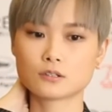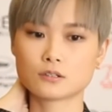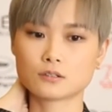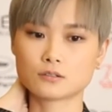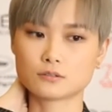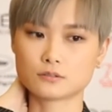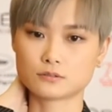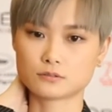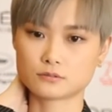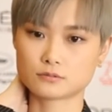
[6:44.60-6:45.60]

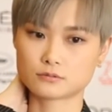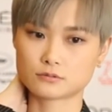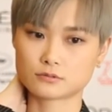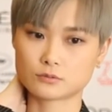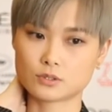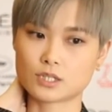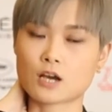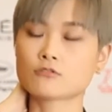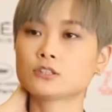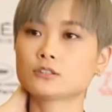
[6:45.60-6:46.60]
嗯，我挺
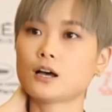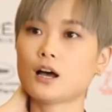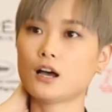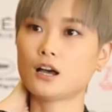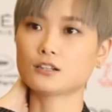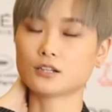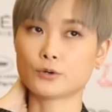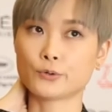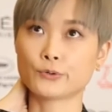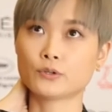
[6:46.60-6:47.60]
高兴的。然
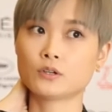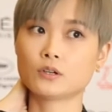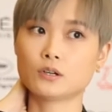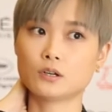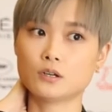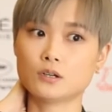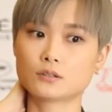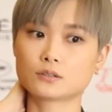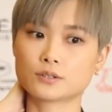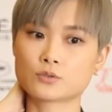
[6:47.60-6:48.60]
后，
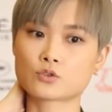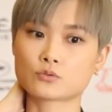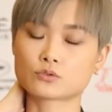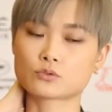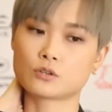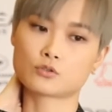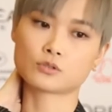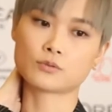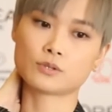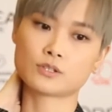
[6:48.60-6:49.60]
呃，可能除呃
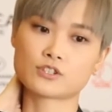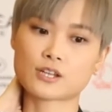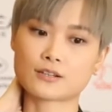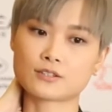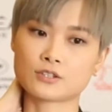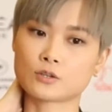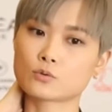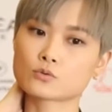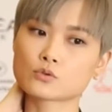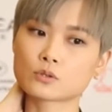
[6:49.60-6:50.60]
除了我的日常一些
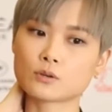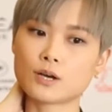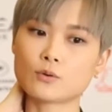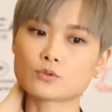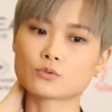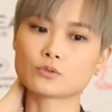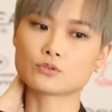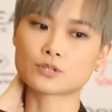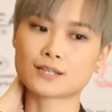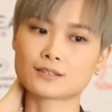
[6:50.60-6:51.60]
工作的话，我就会
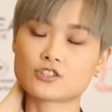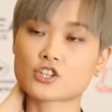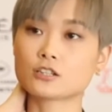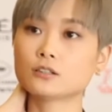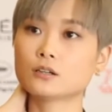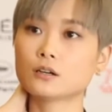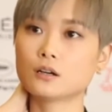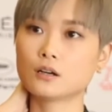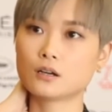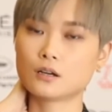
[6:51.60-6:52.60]
去他那里上课，
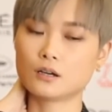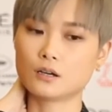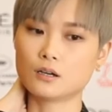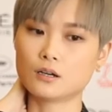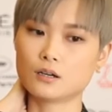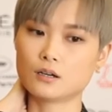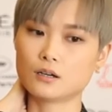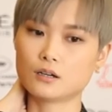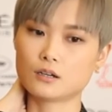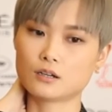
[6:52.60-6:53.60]

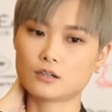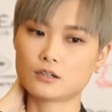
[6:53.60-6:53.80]
啊，